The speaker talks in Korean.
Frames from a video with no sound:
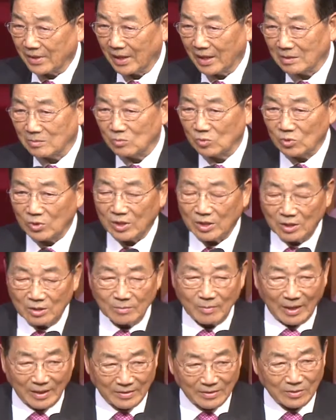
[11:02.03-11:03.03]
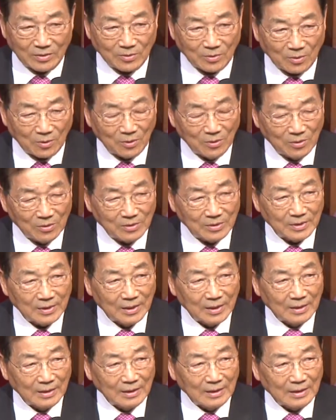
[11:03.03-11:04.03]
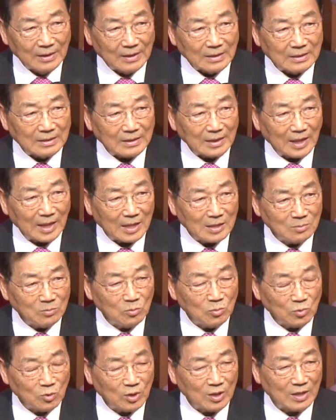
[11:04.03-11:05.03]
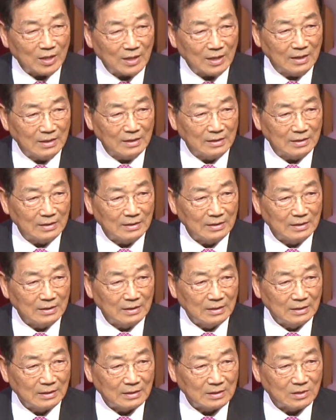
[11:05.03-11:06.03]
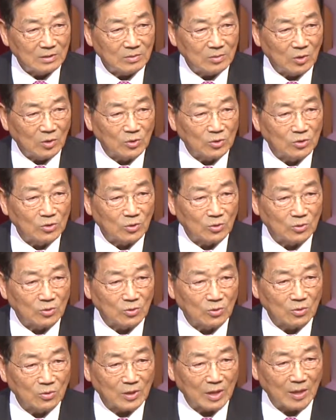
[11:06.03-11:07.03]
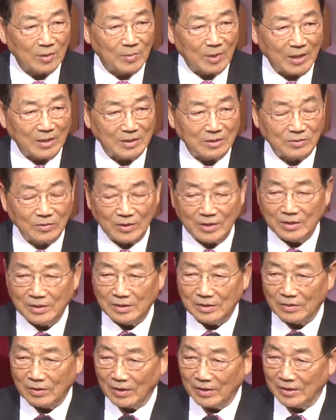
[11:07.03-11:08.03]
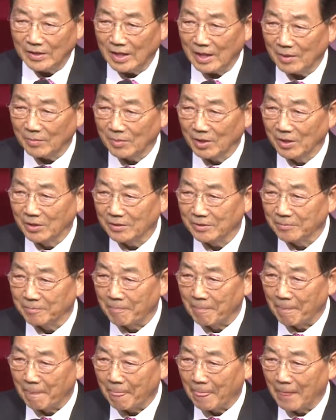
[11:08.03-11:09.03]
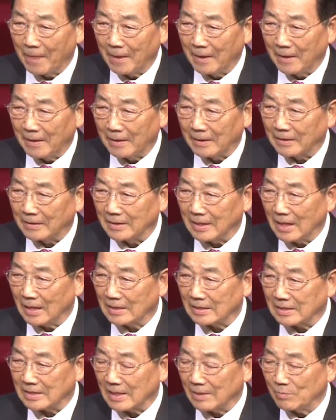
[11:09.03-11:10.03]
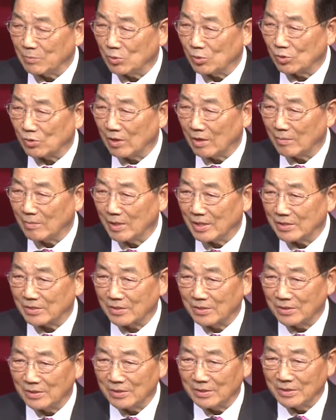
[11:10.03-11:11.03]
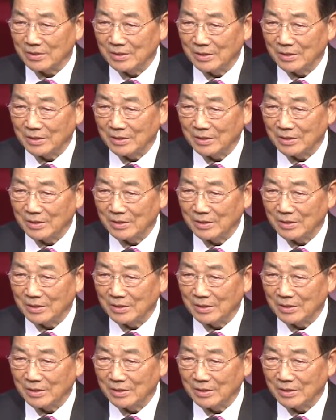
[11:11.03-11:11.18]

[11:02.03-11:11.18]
핵무기를 만들고 그 핵무기가 지금 어느 정도 개발이 된, 됐냐 하면 그냥 잠수함에서